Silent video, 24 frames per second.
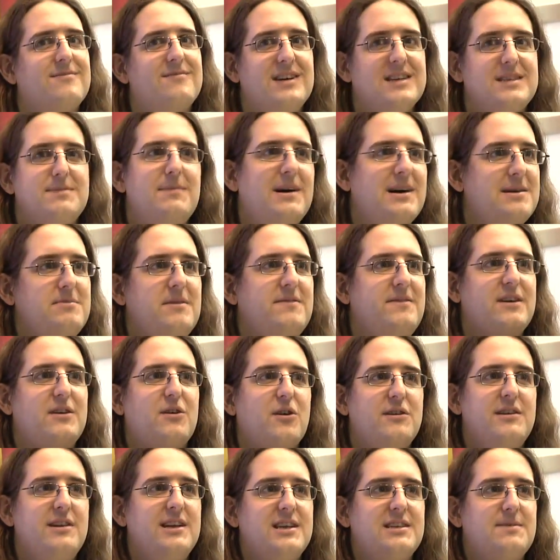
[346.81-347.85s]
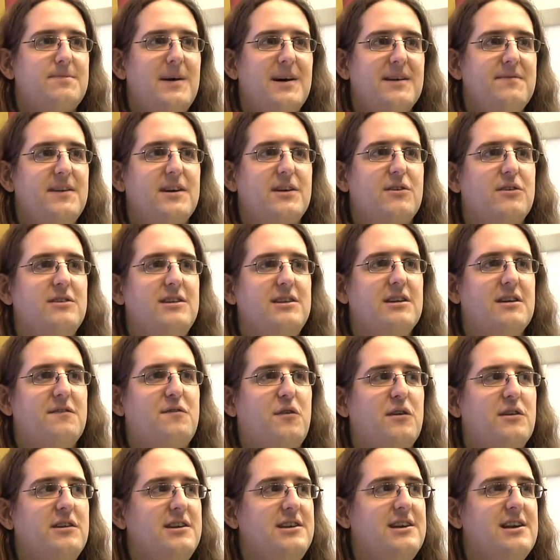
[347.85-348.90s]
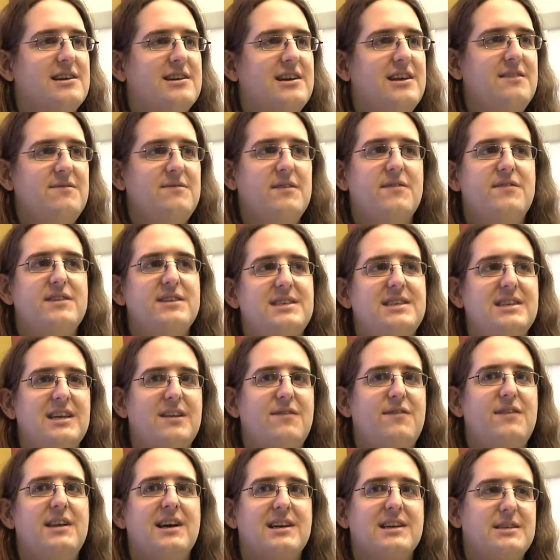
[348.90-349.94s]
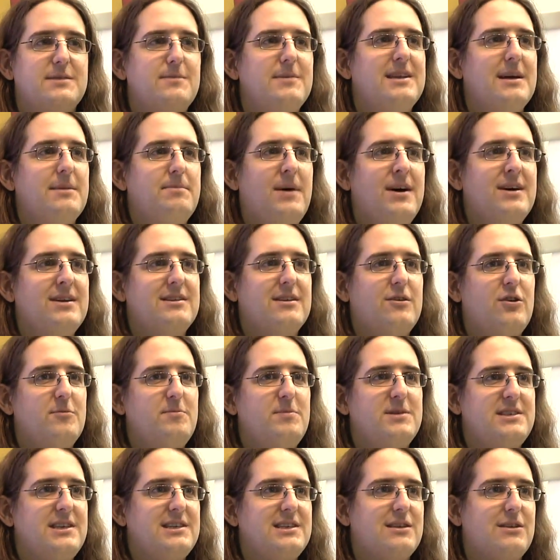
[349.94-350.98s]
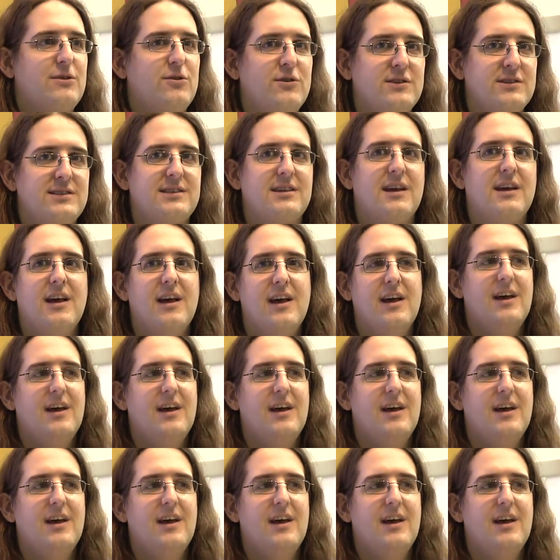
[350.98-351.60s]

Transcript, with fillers: was machen wir? Wir können nichts machen, wir können nicht nach vorne, nicht nach hinten, wir wissen nicht, wie lange das mit der Bank dauert, bis sich es löst.